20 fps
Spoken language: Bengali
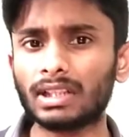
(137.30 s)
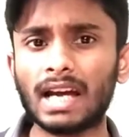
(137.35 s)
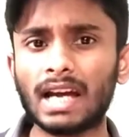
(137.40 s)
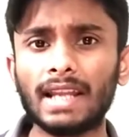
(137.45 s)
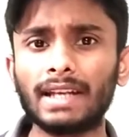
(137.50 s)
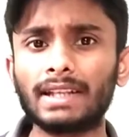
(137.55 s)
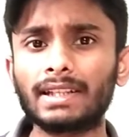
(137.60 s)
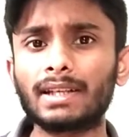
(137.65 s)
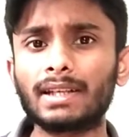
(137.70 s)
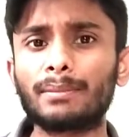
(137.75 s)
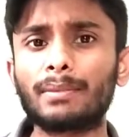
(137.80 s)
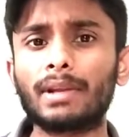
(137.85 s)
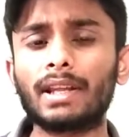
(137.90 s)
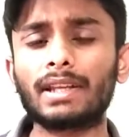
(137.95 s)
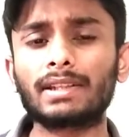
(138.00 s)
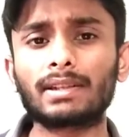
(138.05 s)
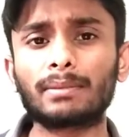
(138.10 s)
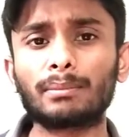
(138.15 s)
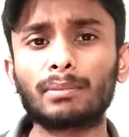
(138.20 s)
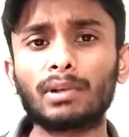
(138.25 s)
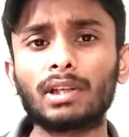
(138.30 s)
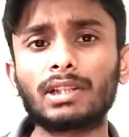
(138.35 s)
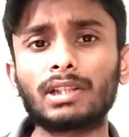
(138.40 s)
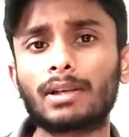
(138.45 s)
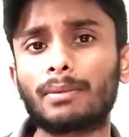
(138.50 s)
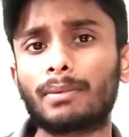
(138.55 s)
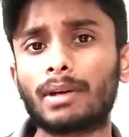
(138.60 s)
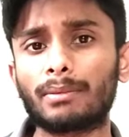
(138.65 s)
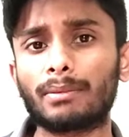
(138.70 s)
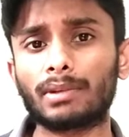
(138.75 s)
আরেকটি এক্সাম্পল
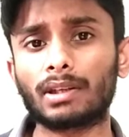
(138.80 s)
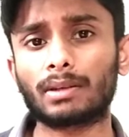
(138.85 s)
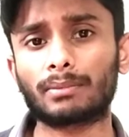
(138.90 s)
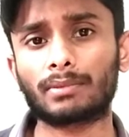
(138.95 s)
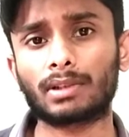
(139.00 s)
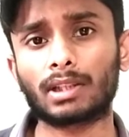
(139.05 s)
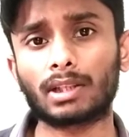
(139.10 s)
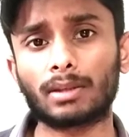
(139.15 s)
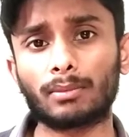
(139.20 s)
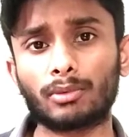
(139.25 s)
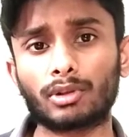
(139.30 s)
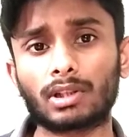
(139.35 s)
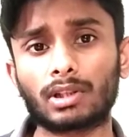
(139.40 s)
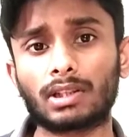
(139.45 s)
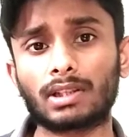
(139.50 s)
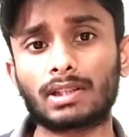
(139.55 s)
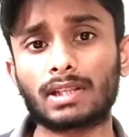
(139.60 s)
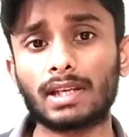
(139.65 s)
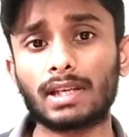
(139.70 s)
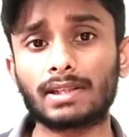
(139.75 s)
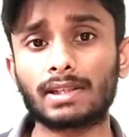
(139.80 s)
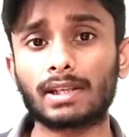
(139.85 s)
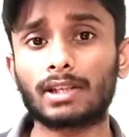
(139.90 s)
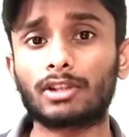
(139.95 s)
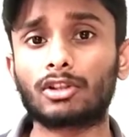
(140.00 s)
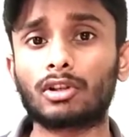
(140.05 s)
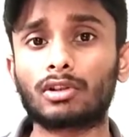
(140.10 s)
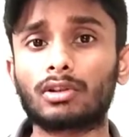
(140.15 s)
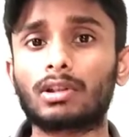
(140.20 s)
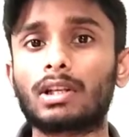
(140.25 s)
হিসাবে আমি আপনাদেরকে বোঝাতে চাই যে
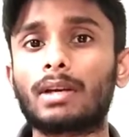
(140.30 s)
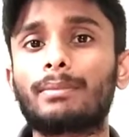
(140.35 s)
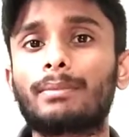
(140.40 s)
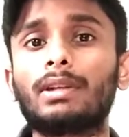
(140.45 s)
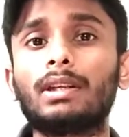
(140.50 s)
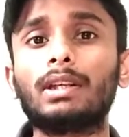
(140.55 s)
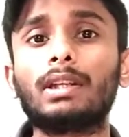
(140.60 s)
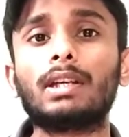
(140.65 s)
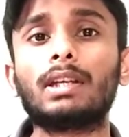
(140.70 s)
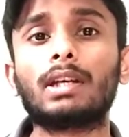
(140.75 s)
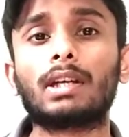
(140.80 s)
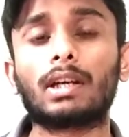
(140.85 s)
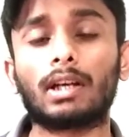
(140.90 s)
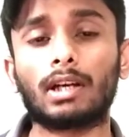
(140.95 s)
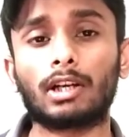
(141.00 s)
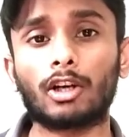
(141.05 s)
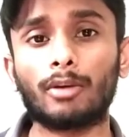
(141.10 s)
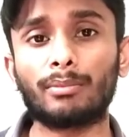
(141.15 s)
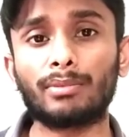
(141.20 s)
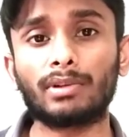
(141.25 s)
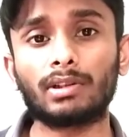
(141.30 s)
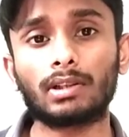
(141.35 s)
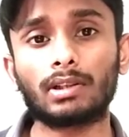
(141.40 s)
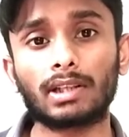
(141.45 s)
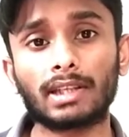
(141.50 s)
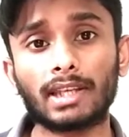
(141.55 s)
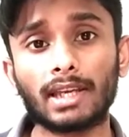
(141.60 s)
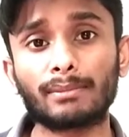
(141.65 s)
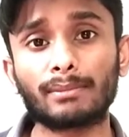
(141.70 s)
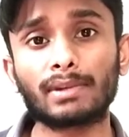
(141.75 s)
ধরুন আপনি
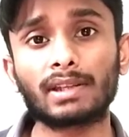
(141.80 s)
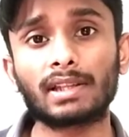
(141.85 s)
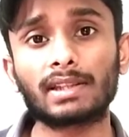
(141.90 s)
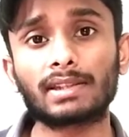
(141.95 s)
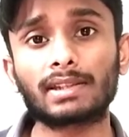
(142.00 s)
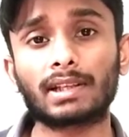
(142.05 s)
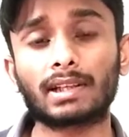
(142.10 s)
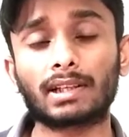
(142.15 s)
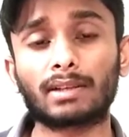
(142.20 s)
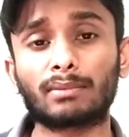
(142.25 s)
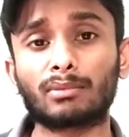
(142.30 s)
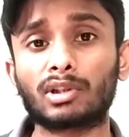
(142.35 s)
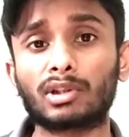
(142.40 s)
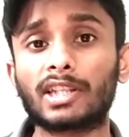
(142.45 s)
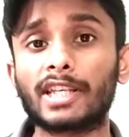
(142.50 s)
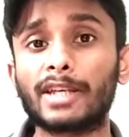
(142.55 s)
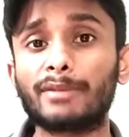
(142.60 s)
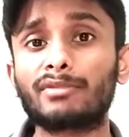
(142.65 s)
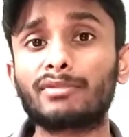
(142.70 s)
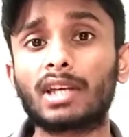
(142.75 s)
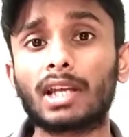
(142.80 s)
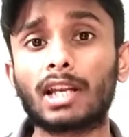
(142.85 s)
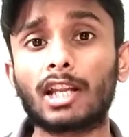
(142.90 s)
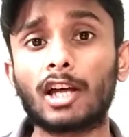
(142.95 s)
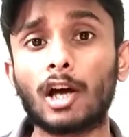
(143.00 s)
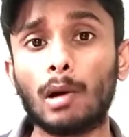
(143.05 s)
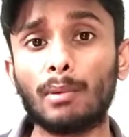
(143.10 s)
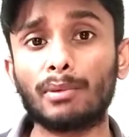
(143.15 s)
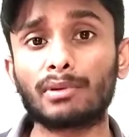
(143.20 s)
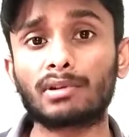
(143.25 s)
কম্পিউটারে গেম খেলছেন এবং গেম খেলা
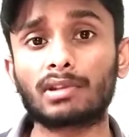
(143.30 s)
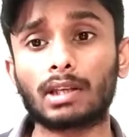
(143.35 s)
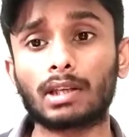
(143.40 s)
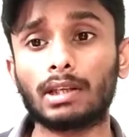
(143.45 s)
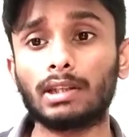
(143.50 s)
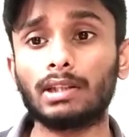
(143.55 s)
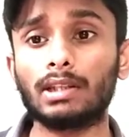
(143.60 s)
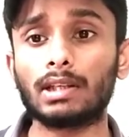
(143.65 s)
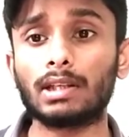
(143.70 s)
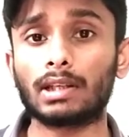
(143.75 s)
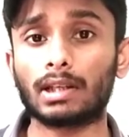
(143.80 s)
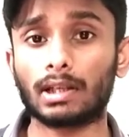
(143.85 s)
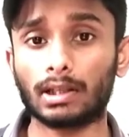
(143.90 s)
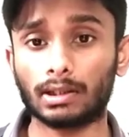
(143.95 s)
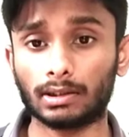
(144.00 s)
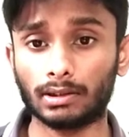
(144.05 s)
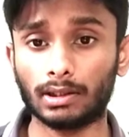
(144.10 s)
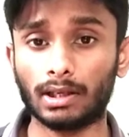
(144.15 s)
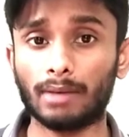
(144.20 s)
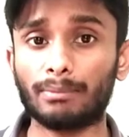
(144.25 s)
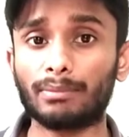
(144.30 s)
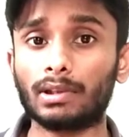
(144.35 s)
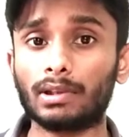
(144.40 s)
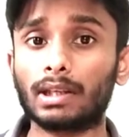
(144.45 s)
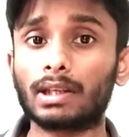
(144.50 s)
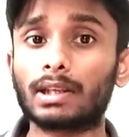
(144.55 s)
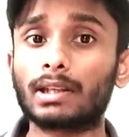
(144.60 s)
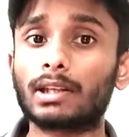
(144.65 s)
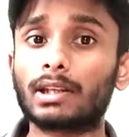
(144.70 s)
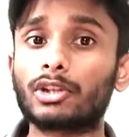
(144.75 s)
অবস্থায় আপনি
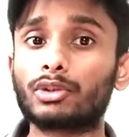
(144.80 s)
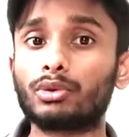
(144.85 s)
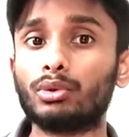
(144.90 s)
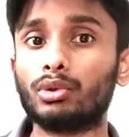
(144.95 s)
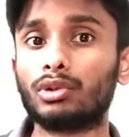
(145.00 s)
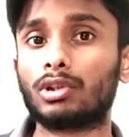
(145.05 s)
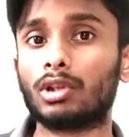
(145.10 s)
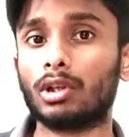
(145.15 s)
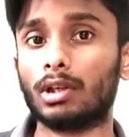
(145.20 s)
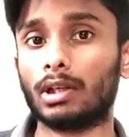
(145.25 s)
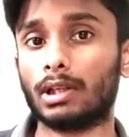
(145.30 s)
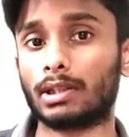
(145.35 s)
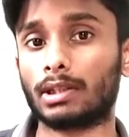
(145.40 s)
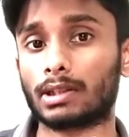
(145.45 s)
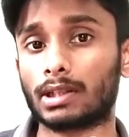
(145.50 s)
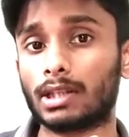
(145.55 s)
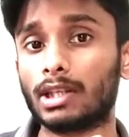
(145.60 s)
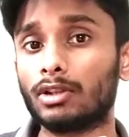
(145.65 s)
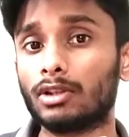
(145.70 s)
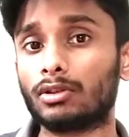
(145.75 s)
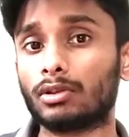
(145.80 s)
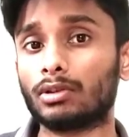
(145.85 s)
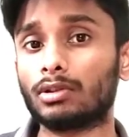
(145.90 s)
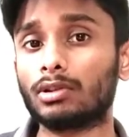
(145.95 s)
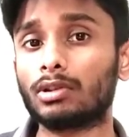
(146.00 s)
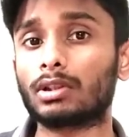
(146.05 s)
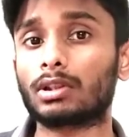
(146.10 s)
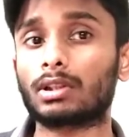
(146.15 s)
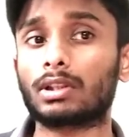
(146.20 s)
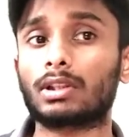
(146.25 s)
এখান থেকে শ্যুট করলেন কিন্তু
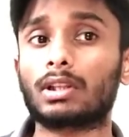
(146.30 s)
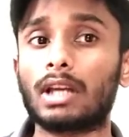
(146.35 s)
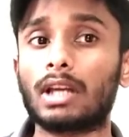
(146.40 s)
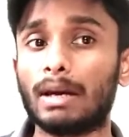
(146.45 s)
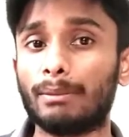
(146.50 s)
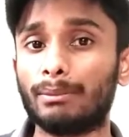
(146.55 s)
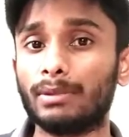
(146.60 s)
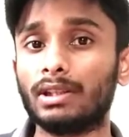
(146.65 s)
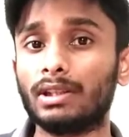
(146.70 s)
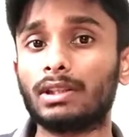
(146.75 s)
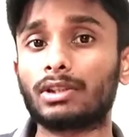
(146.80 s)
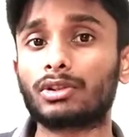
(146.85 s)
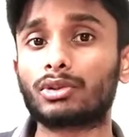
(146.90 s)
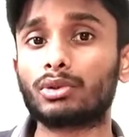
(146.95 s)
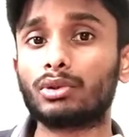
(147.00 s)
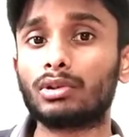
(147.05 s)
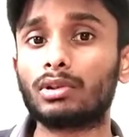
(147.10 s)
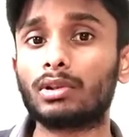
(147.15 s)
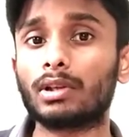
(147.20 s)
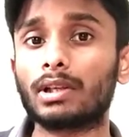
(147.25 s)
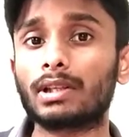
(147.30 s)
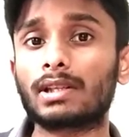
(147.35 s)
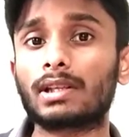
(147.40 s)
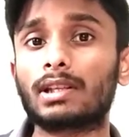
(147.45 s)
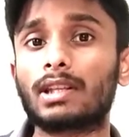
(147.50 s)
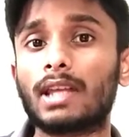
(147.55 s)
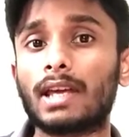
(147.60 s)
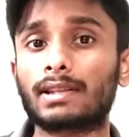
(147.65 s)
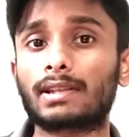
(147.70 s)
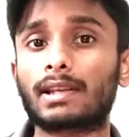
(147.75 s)
আপনি শ্যুট করেছেন
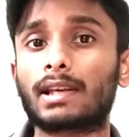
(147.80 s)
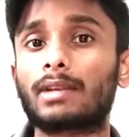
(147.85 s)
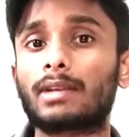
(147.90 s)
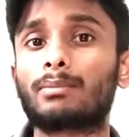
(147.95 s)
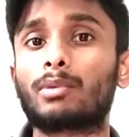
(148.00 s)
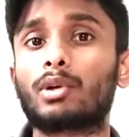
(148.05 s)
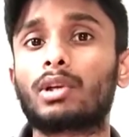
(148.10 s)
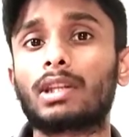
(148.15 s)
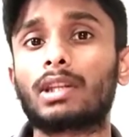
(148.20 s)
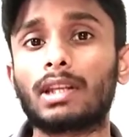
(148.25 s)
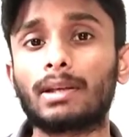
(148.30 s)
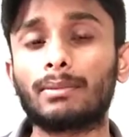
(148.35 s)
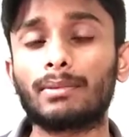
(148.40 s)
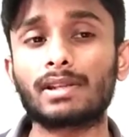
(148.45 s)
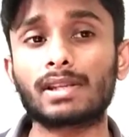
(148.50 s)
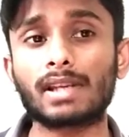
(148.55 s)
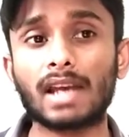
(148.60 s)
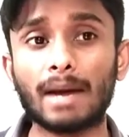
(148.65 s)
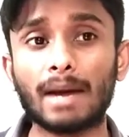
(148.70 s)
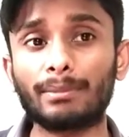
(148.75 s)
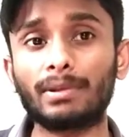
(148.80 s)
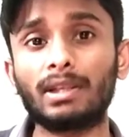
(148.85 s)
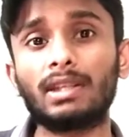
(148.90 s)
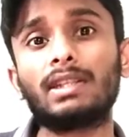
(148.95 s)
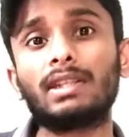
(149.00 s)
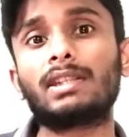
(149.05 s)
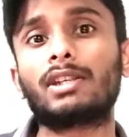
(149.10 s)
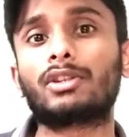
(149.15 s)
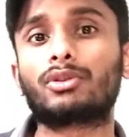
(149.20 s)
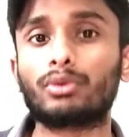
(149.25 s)
এক সেকেন্ড পরে দেখবেন যে আপনি
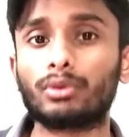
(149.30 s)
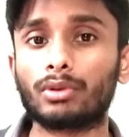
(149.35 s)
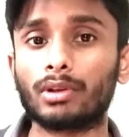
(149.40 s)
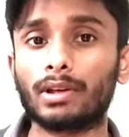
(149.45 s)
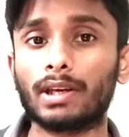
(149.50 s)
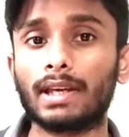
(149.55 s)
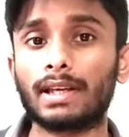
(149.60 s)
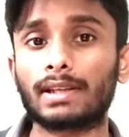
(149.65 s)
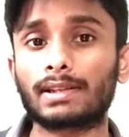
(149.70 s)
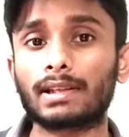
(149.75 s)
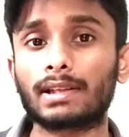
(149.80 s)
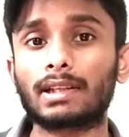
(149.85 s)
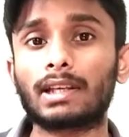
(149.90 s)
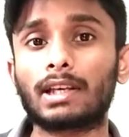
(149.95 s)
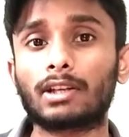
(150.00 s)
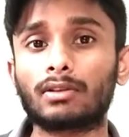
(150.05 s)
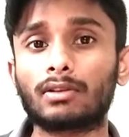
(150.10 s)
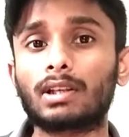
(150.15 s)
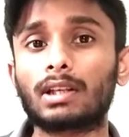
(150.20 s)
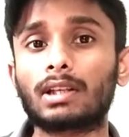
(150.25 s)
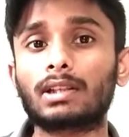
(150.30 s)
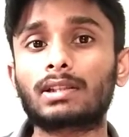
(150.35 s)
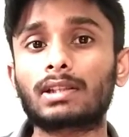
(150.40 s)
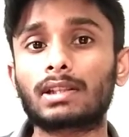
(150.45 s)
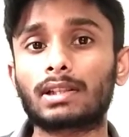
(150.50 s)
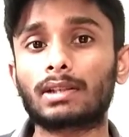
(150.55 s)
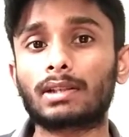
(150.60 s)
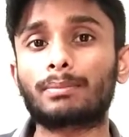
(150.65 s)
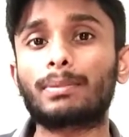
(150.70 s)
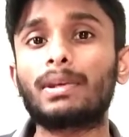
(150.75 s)
নিজে শ্যুট হয়ে গেছেন কেননা
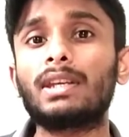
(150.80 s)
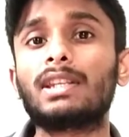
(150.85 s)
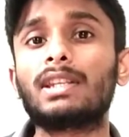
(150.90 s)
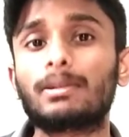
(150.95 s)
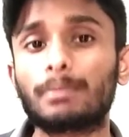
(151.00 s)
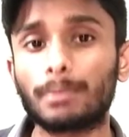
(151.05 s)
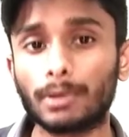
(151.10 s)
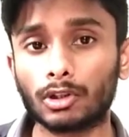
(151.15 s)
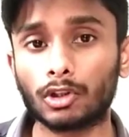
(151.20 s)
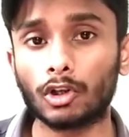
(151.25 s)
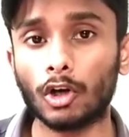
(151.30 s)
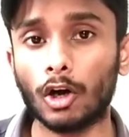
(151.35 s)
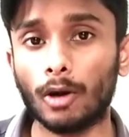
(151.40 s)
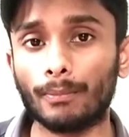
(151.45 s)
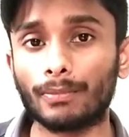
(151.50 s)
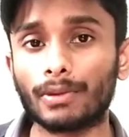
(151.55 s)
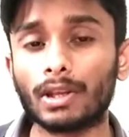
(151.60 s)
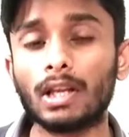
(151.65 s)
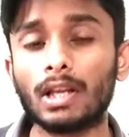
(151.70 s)
সেটার পিং স্পিড কম